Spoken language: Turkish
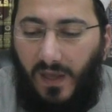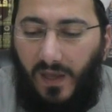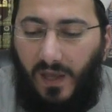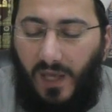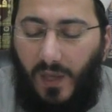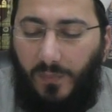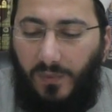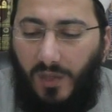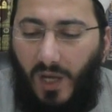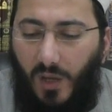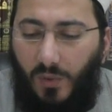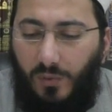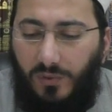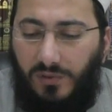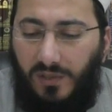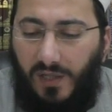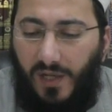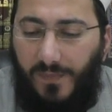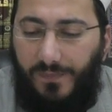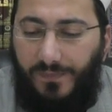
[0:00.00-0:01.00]

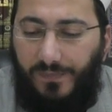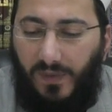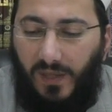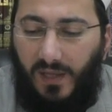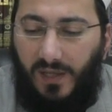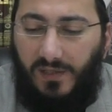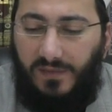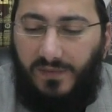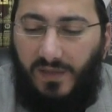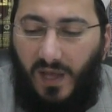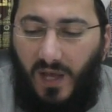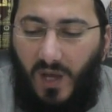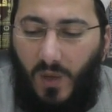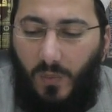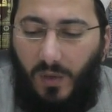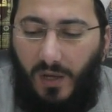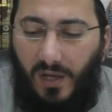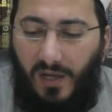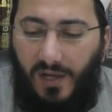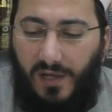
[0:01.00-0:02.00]
Evyahut da
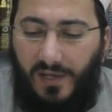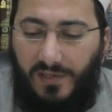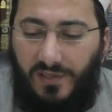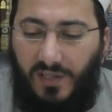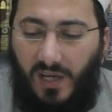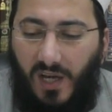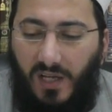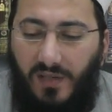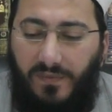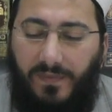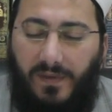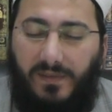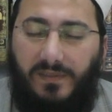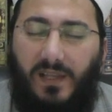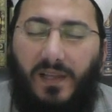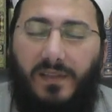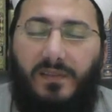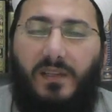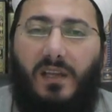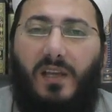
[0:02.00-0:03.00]
dava
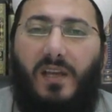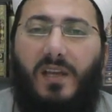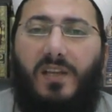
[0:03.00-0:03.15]
caifeten